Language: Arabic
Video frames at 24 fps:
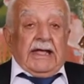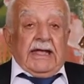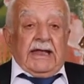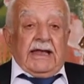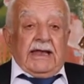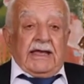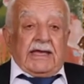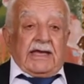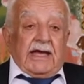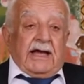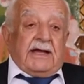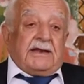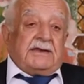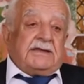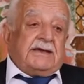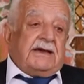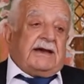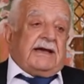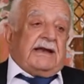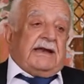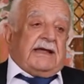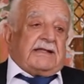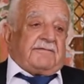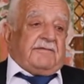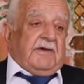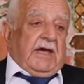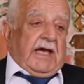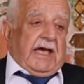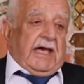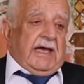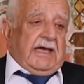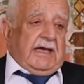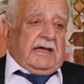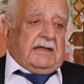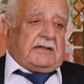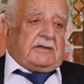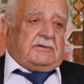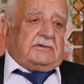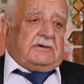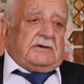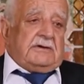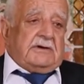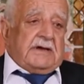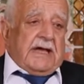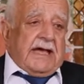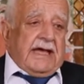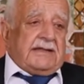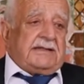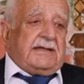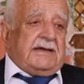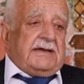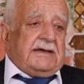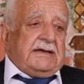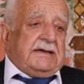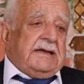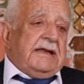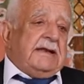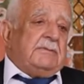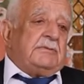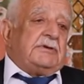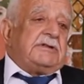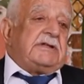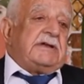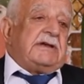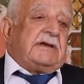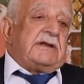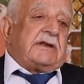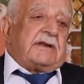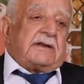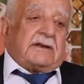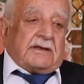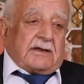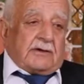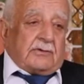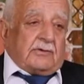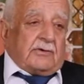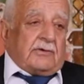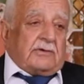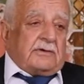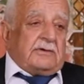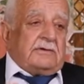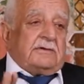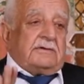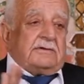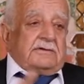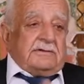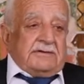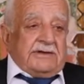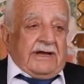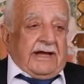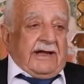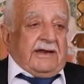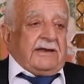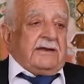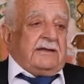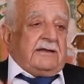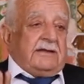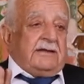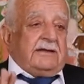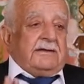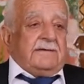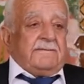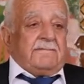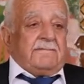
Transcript: اللي كان يغلط في حياته هذا المدير يكون يعني